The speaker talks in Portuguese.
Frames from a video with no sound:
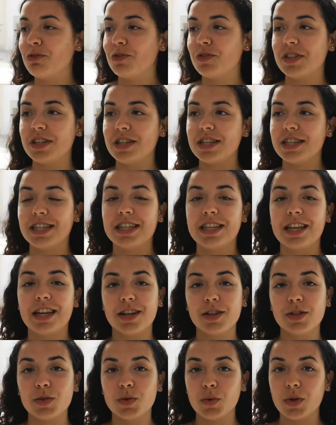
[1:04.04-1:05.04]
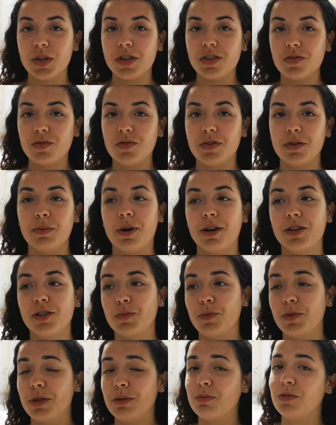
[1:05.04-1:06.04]
fazer as interações verbais que
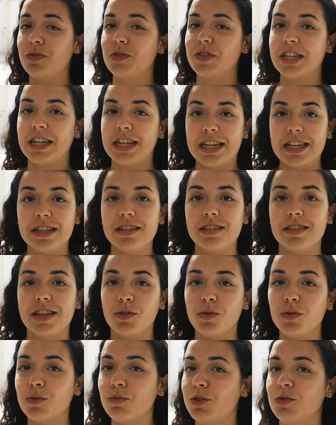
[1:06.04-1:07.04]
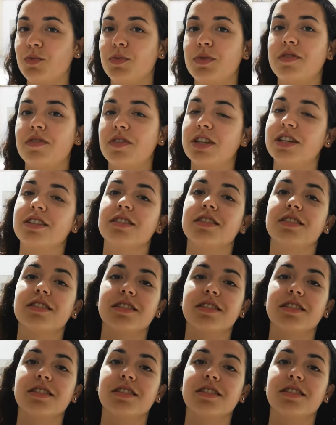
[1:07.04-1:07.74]
podíamos fazer antes, é tudo mesmo diferente.